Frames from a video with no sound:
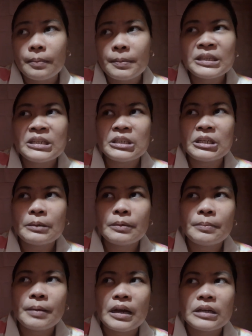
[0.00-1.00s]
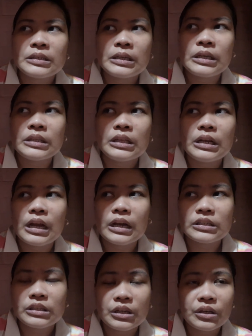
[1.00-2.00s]
pasensya na mama kasi hindi lang
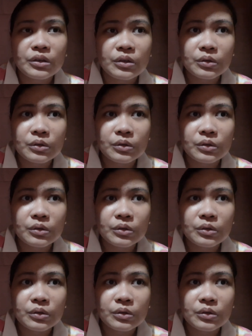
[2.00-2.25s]
kasi kayo